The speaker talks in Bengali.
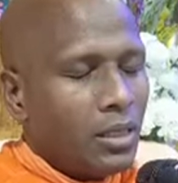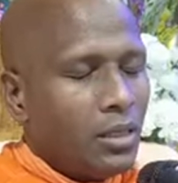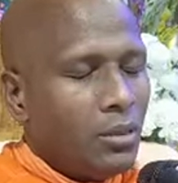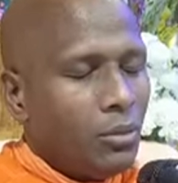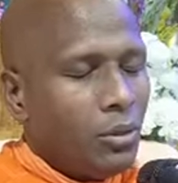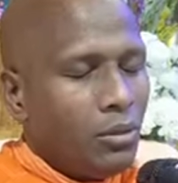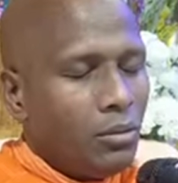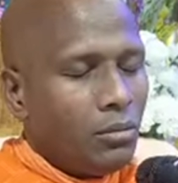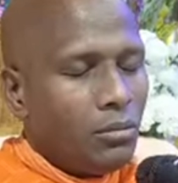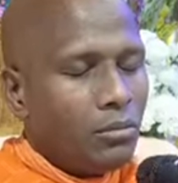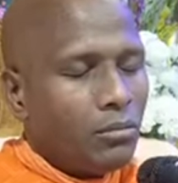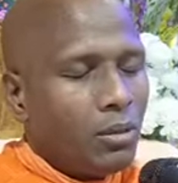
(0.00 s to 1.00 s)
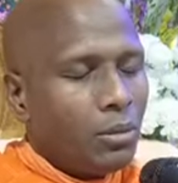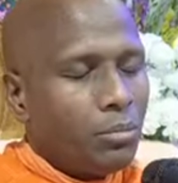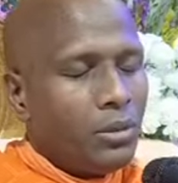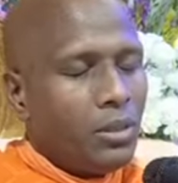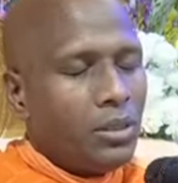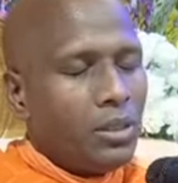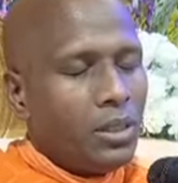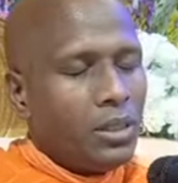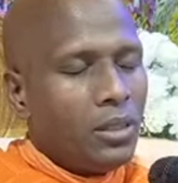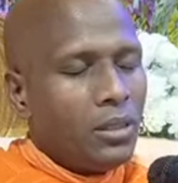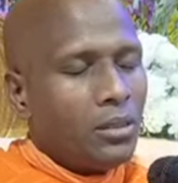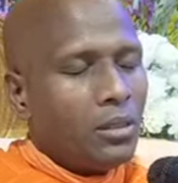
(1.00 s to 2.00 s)
এবং আপনি এটা
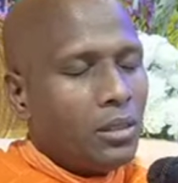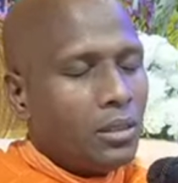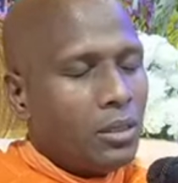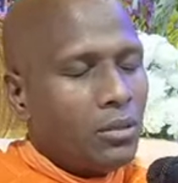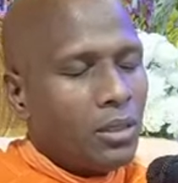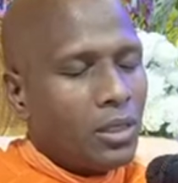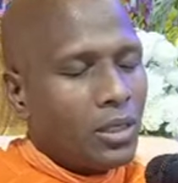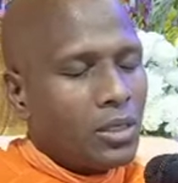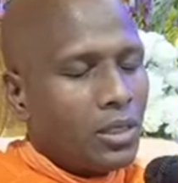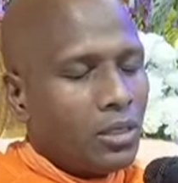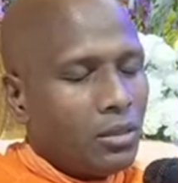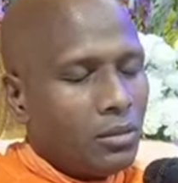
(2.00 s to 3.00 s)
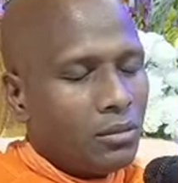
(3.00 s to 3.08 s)
এটাও দেখেছেন